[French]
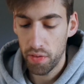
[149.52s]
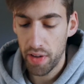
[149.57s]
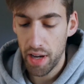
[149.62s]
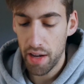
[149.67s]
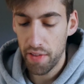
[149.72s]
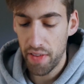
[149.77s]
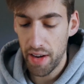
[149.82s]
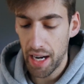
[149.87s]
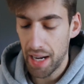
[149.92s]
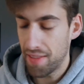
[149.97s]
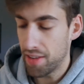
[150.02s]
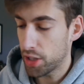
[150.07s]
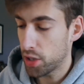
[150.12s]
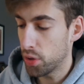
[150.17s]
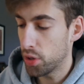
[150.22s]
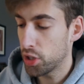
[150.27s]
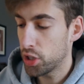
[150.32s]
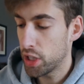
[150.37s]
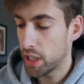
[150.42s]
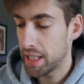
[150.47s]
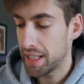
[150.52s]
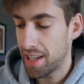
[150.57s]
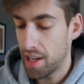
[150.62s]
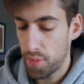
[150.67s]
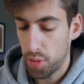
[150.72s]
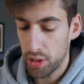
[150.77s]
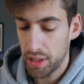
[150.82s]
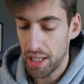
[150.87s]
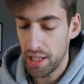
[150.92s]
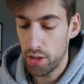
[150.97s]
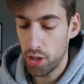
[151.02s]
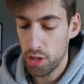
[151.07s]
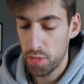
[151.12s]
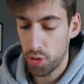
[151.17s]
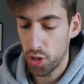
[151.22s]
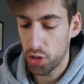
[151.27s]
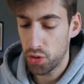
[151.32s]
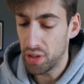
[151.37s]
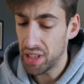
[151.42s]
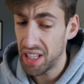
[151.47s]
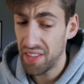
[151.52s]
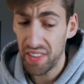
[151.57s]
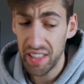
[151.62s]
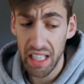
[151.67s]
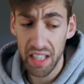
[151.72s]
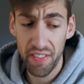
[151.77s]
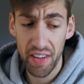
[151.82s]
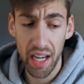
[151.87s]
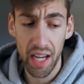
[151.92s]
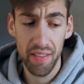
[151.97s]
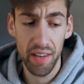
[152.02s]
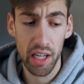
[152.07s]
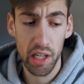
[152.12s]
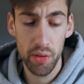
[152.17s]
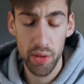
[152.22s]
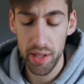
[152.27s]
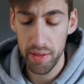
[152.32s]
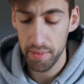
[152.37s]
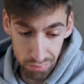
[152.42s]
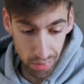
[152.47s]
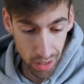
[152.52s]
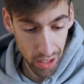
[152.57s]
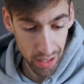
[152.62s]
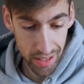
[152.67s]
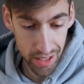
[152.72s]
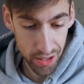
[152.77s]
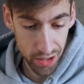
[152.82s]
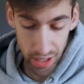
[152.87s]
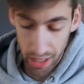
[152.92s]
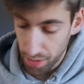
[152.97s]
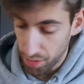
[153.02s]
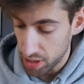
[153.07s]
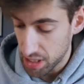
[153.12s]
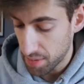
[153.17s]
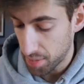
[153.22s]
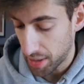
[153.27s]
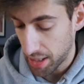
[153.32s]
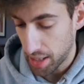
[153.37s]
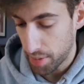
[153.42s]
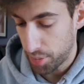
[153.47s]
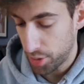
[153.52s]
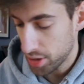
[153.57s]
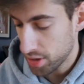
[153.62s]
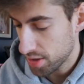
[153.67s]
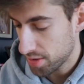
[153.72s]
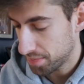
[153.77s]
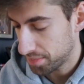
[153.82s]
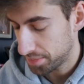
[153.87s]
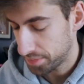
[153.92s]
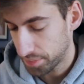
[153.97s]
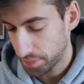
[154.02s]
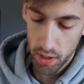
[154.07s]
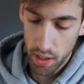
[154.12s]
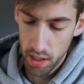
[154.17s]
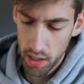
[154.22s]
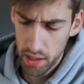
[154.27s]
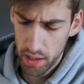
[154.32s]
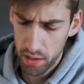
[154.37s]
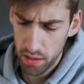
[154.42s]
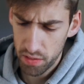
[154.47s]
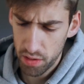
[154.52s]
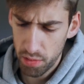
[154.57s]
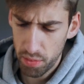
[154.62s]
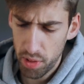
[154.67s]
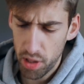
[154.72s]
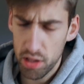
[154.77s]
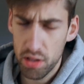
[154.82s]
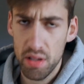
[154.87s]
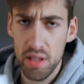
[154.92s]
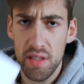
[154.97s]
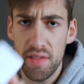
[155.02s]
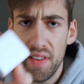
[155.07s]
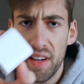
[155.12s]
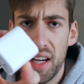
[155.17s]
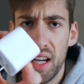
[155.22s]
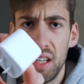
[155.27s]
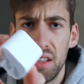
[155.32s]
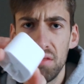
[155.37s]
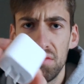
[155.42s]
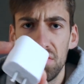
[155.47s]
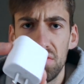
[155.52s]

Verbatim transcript: fait affaire avec un gars qui travaille pour Calius, on a tout le temps fait affaire avec lui. Ben là, c'est ça, il envoie ça par la poste. Ah, les nouveaux blocs sont différents.